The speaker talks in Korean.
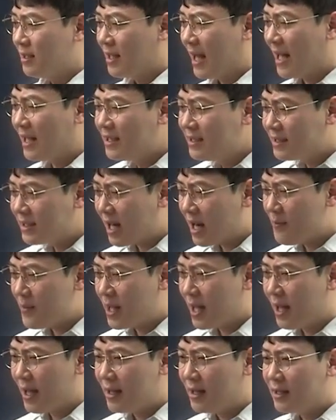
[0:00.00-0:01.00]
다른
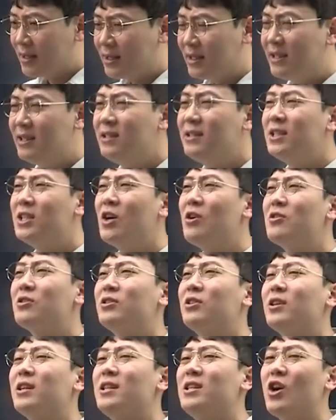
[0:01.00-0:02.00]
사람에게
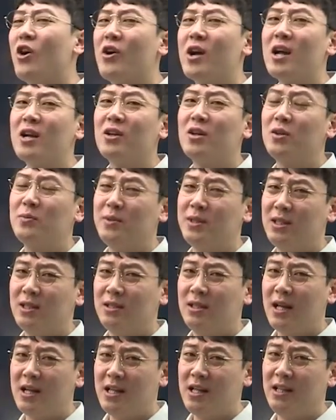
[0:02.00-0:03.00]
긍정적인 영향력을
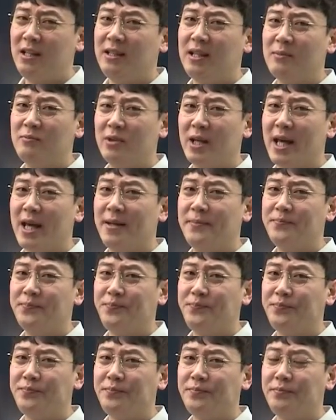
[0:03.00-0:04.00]
미치는 행위이기 때문에
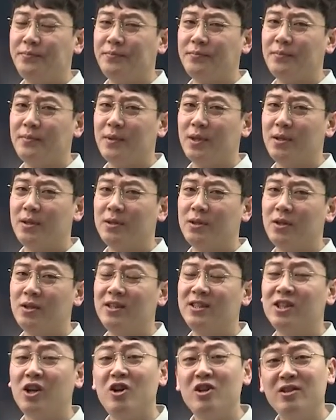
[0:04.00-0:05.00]
음,
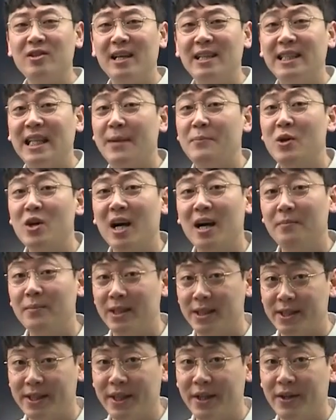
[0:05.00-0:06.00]
저는 철저한 사명감이
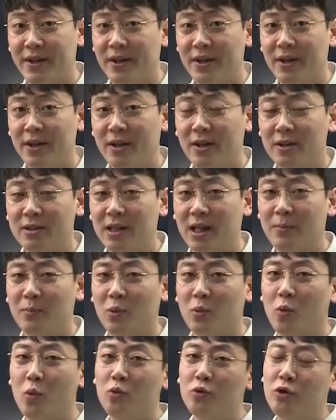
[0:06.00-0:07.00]
있어요. 제가
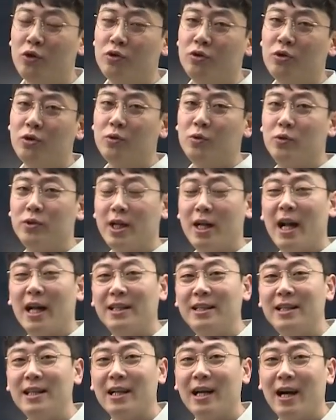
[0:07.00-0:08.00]
뭐 공교육 교사는
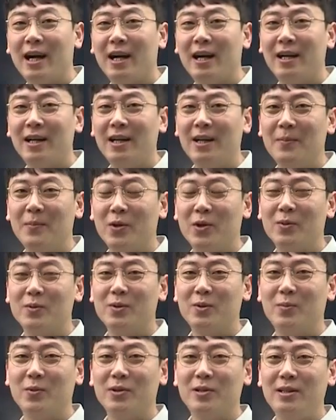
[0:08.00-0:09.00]
아니니까 뭐
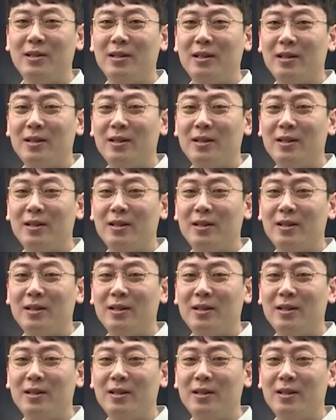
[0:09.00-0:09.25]
여러분들 뭐